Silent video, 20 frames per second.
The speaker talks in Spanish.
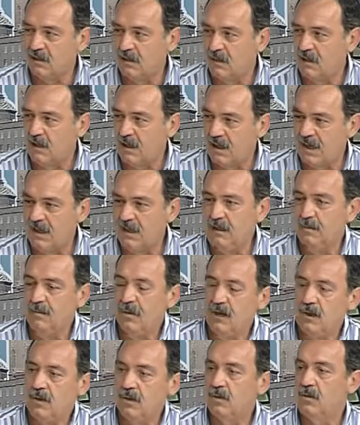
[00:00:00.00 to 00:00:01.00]
mayor,
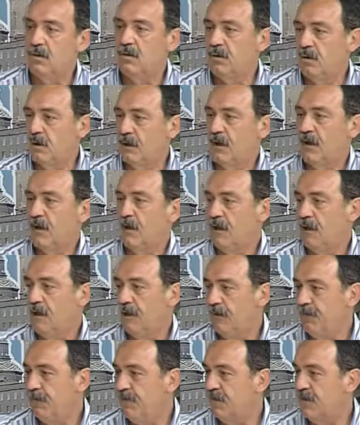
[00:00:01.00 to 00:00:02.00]
que,
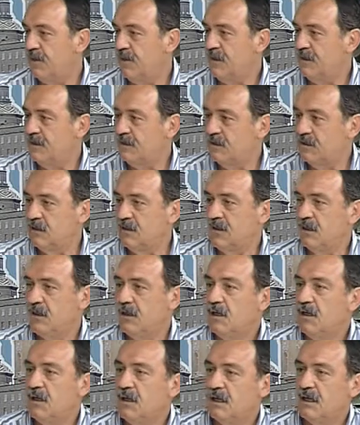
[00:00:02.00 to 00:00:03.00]
es, eh, que
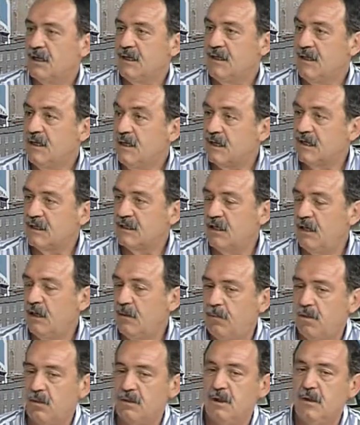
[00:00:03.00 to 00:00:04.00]
tiene que ser el
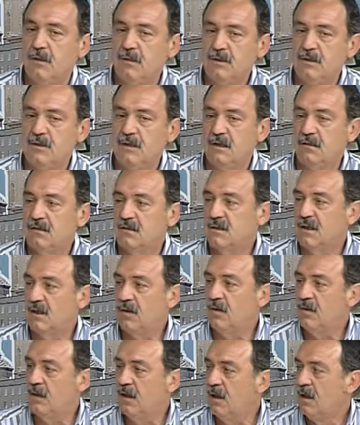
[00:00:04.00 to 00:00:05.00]
protagonista de nuestra ciudad,
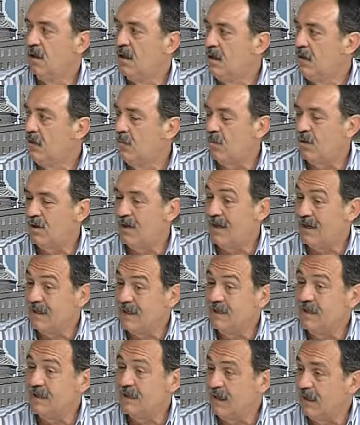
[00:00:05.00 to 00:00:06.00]
pues la gente tiene
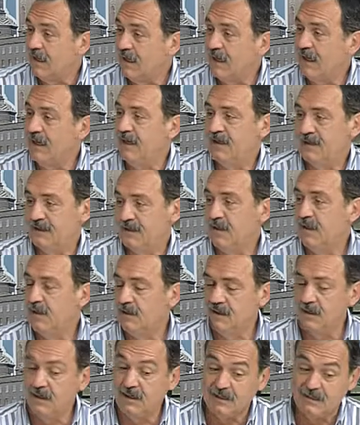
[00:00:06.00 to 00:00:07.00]
ganas, le, tiene
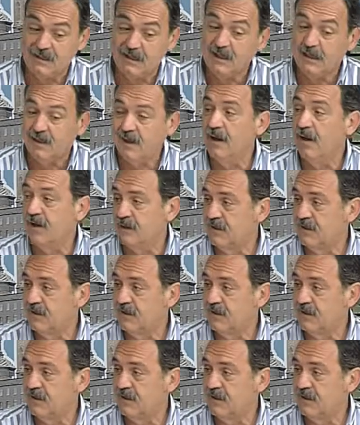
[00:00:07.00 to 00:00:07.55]
ganas al Ebro.